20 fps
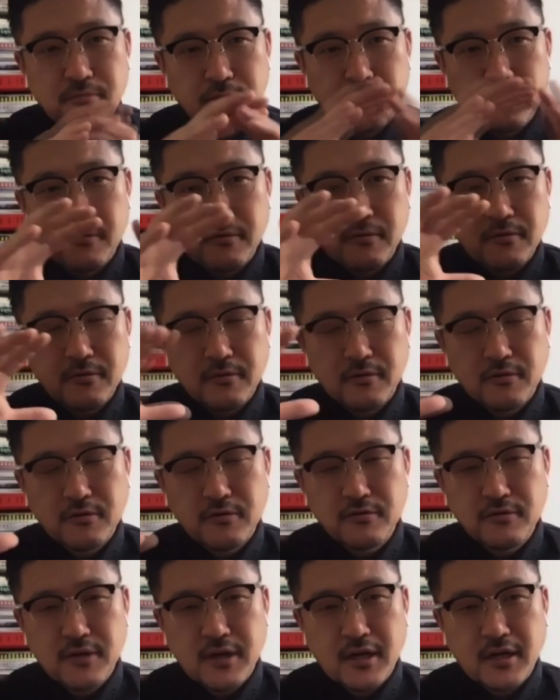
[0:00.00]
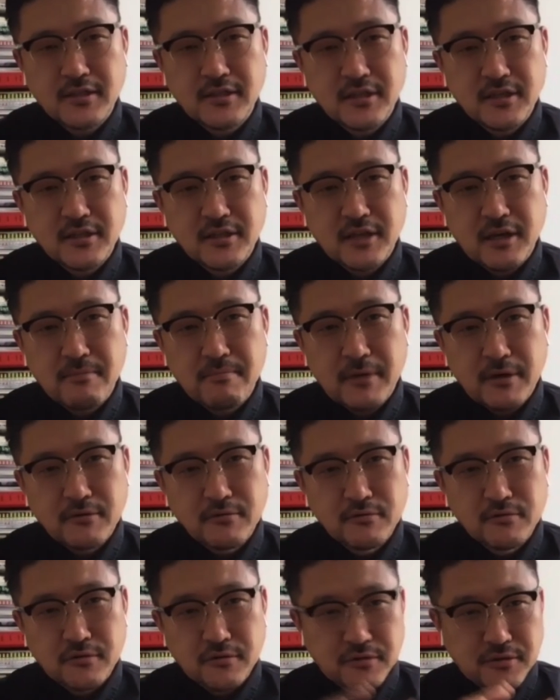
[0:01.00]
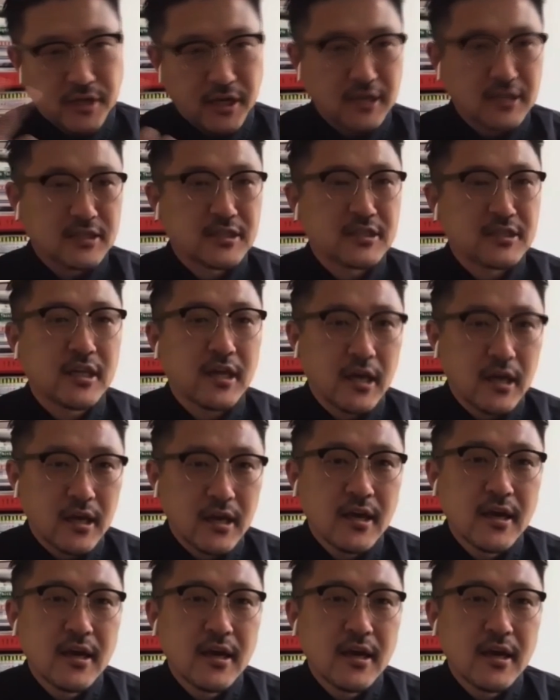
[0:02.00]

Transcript: もう空間全体まるっとスキャンして、